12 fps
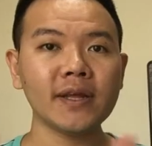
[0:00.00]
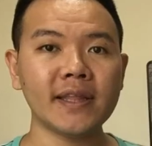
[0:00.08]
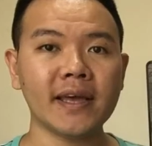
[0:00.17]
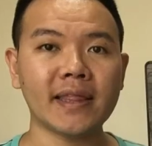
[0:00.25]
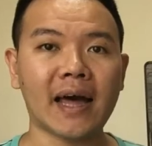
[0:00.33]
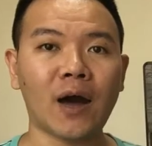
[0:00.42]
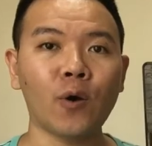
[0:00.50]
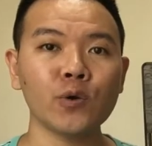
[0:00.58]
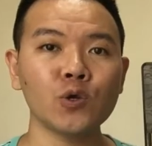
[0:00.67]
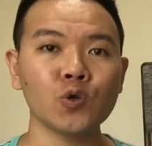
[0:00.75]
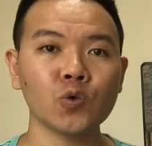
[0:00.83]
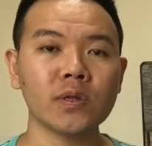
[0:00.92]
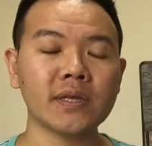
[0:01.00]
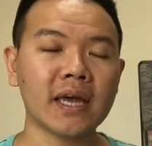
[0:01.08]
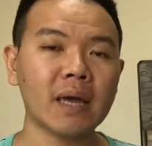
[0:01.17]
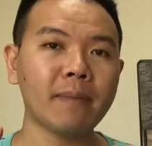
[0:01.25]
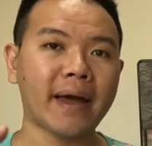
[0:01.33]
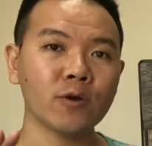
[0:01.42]
对点啊，或者是说你
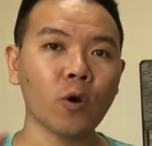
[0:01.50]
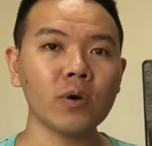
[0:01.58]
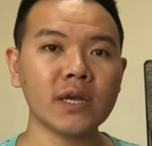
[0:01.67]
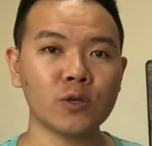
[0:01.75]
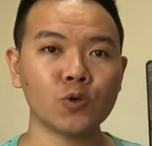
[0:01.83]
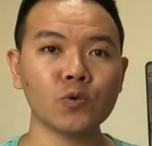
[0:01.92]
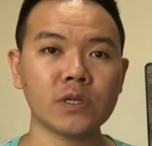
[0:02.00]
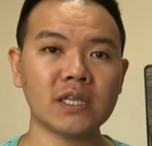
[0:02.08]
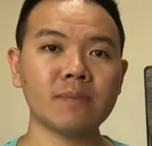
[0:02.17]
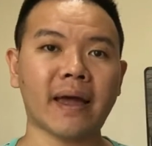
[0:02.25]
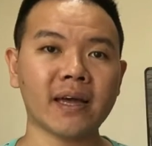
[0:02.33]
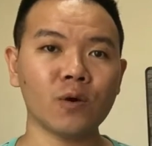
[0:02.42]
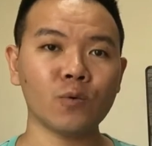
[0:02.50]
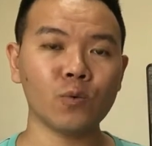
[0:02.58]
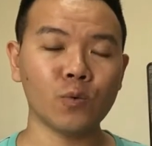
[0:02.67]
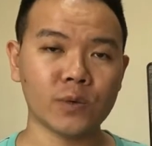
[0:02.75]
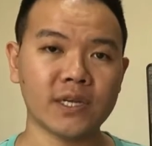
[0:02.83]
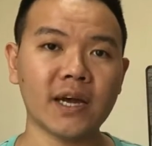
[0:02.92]
可以买公里数，一次买个
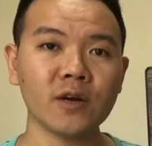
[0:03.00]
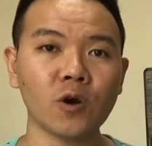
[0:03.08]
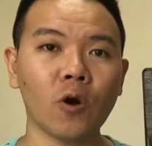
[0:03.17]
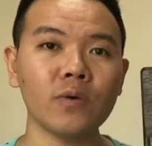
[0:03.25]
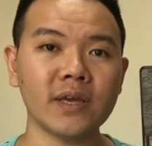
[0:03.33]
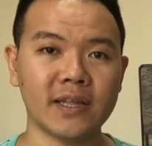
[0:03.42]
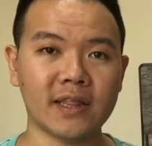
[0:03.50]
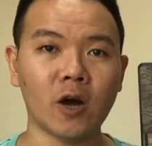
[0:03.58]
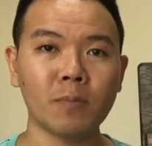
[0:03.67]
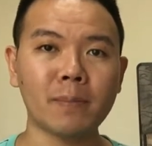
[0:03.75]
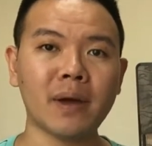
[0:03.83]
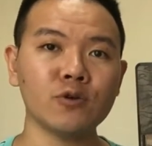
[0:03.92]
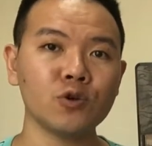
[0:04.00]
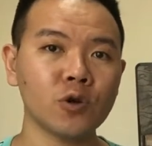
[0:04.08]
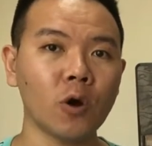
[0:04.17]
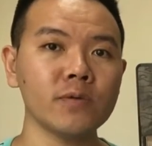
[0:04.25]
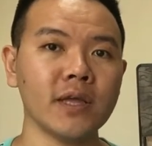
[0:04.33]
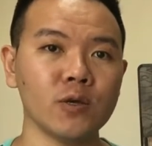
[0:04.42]
五千公里，然后慢慢去
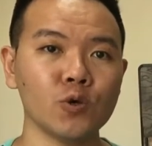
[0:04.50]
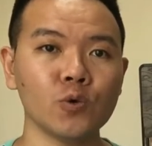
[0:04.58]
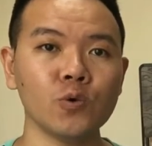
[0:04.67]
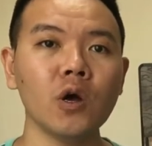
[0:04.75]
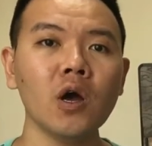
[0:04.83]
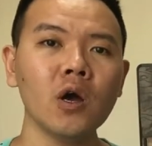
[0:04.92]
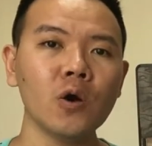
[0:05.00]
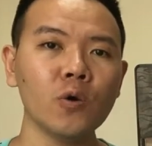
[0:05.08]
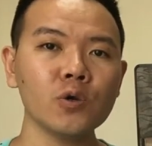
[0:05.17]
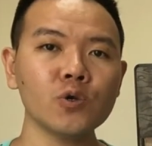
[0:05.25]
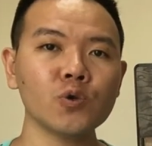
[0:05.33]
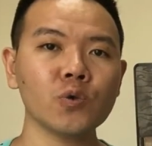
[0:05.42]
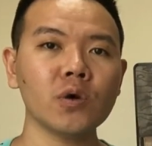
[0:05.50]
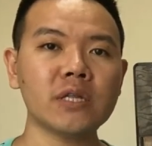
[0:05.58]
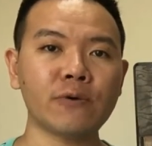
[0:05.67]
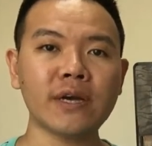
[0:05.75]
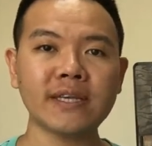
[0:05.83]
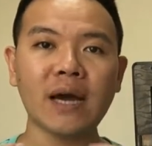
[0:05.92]
扣点数。或是说
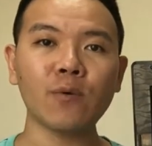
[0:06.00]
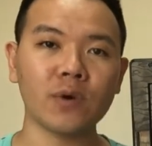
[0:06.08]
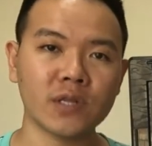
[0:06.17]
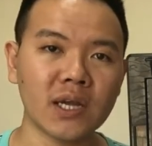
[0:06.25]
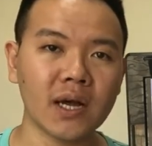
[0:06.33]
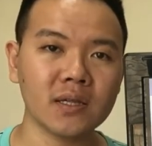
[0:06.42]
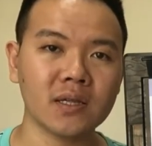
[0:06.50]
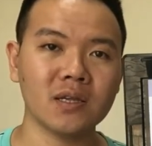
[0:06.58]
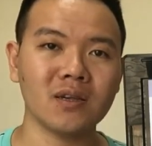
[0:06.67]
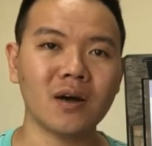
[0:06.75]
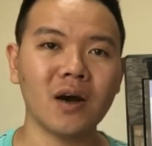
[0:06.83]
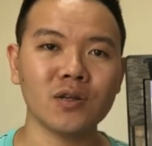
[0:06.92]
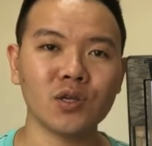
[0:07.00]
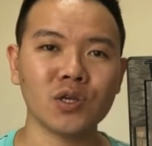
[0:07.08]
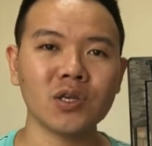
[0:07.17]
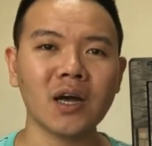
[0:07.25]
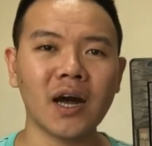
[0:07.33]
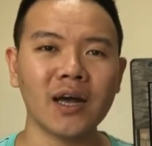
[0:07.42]
你会像我这样子，呃，只是